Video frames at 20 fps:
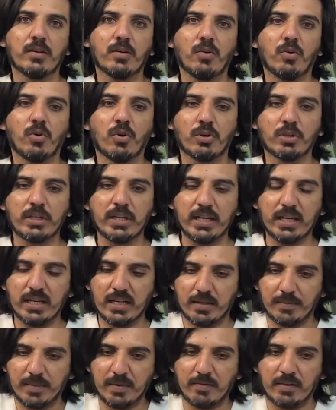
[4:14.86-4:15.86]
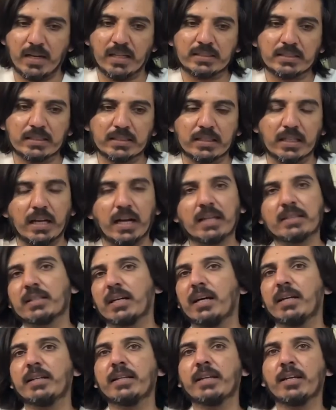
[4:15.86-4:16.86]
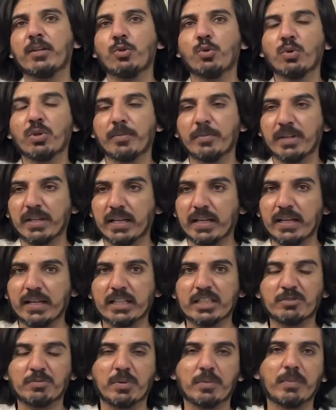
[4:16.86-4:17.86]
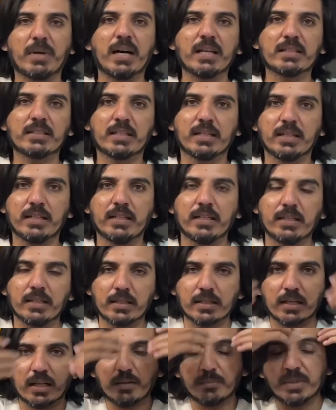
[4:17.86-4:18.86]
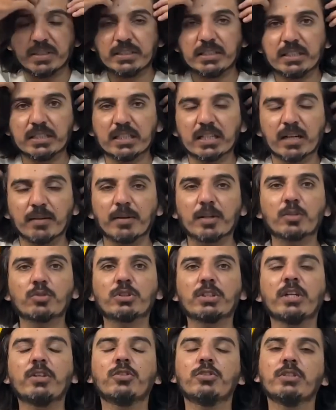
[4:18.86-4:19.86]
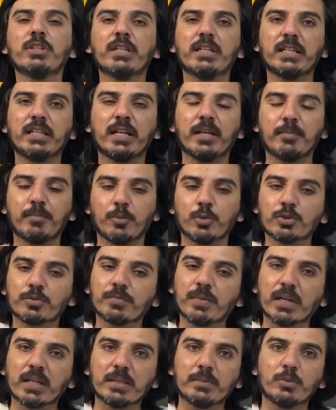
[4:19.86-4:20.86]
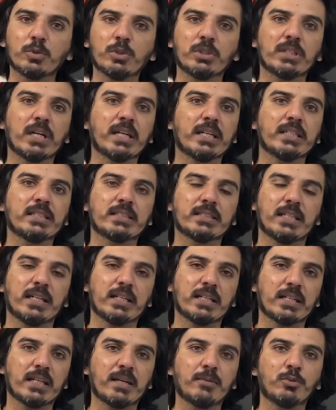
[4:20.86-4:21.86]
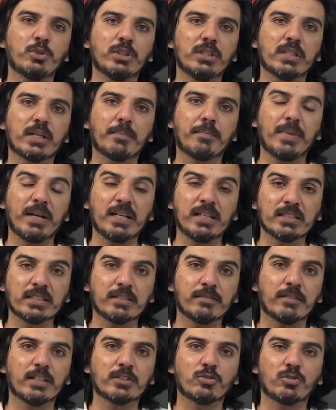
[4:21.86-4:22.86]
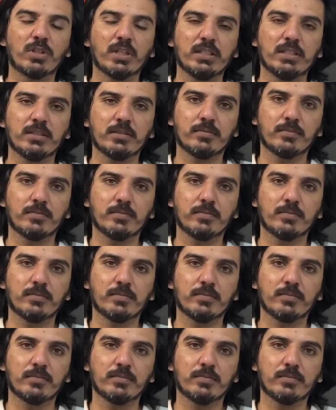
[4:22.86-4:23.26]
और ये हमें वहाँ से इतलात आ रही हैं लोग हमें कह रहे हैं कि इस पर बात करें कल बच्ची की कबर कुशाई हो जानी है पोस्टमार्टम हो जाएगा केस सारा ख़राब हो जाएगा पहले से आवाज़ उठाइए